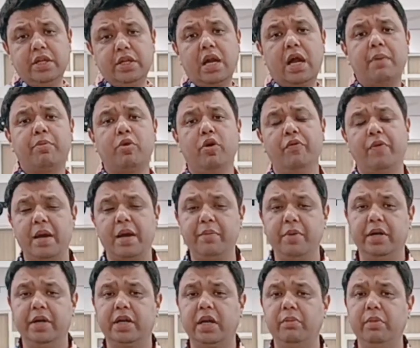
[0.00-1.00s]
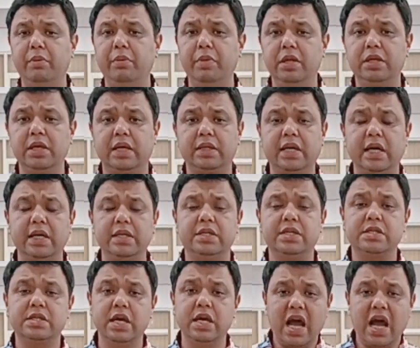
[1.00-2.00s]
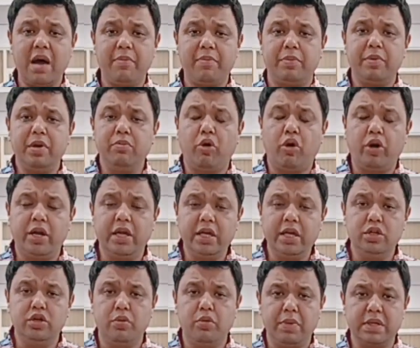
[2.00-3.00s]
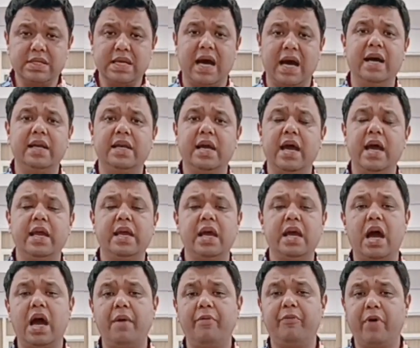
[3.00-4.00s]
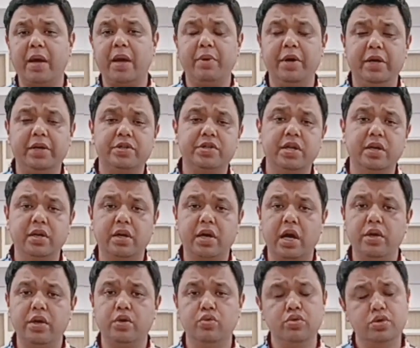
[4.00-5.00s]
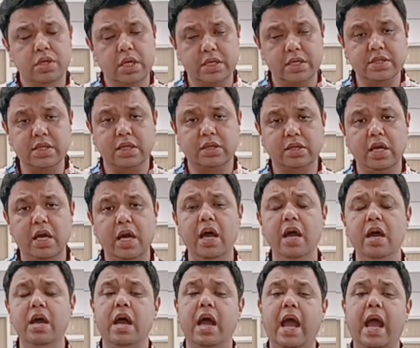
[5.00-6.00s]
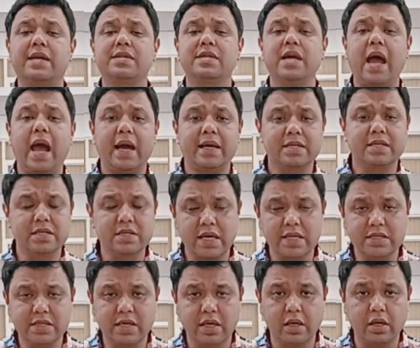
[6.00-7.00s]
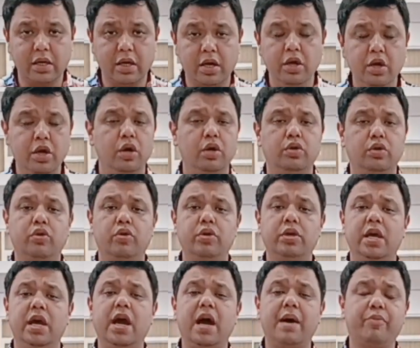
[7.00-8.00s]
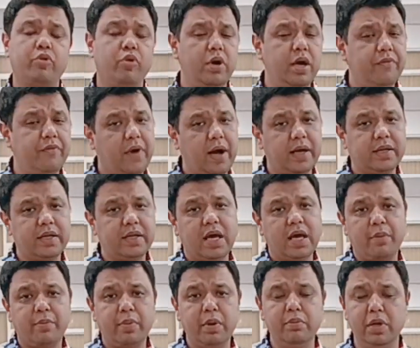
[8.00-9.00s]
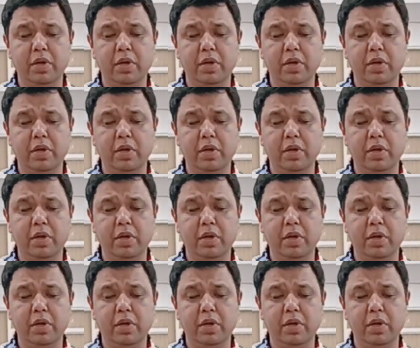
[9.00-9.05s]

अंदर आपको वाइब्रेटर भी मिल जाता है जिससे आप अपनी बॉडी की जो मसाज है या आप वाइब्रेशन का यूज़ कर सकते हैं एक्स्ट्रा एक्सरसाइज के लिए तो ये आपको एक फ़ायदा यहाँ पे